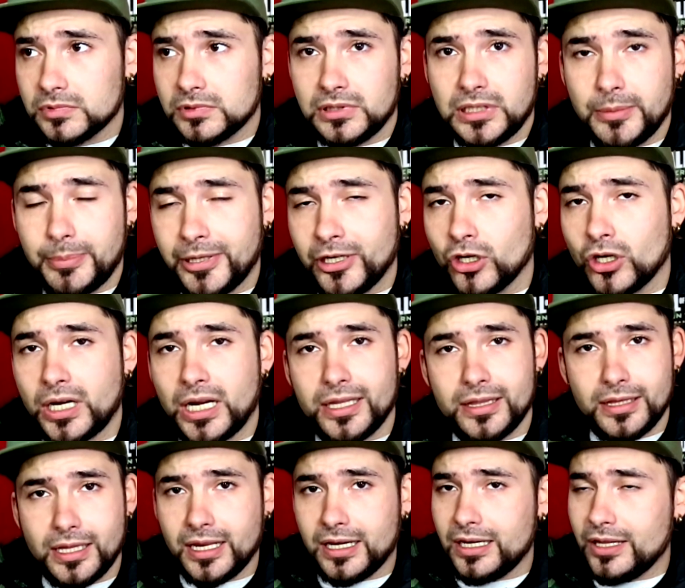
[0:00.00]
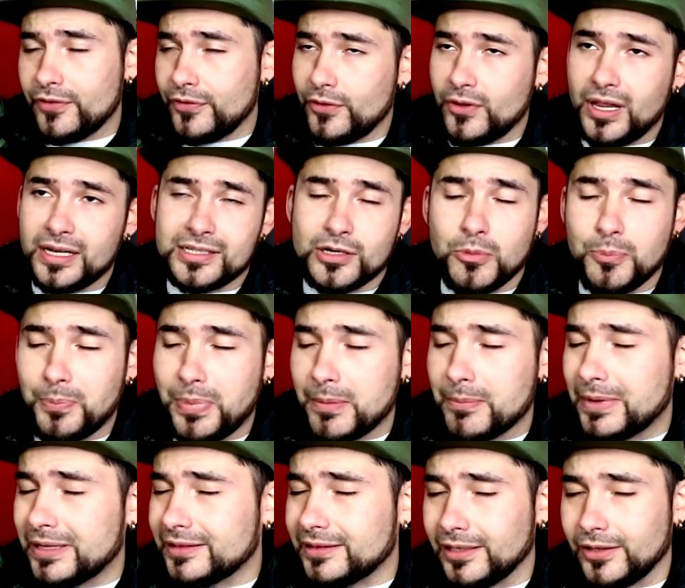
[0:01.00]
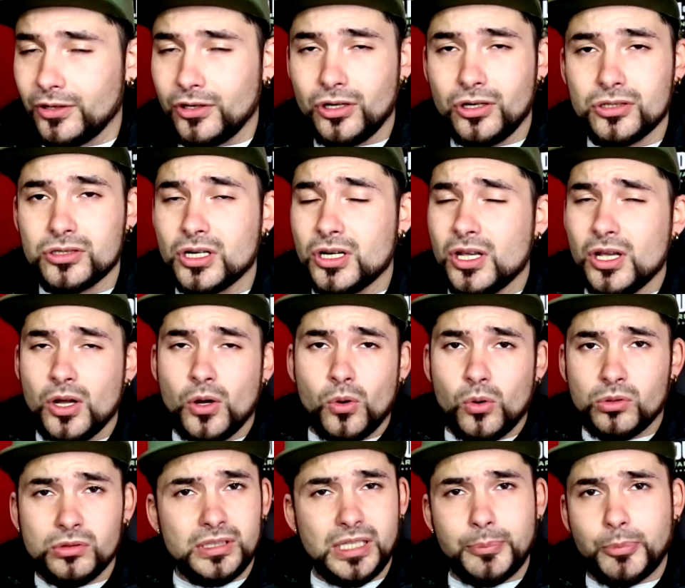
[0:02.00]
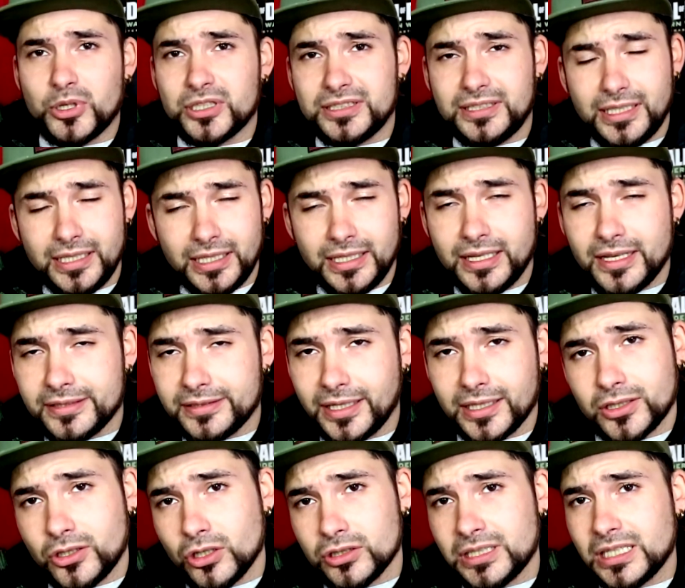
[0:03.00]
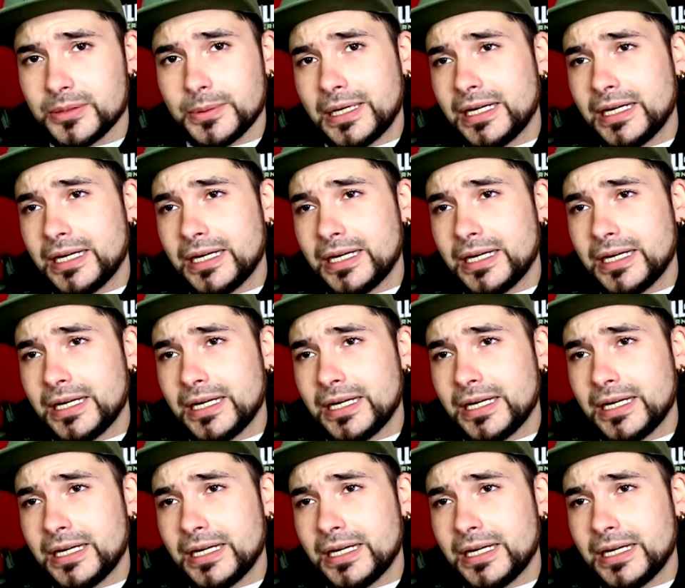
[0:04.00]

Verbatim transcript: típico kit de inicio, ya sea un PEN 22, un tipo stick y estas cosas,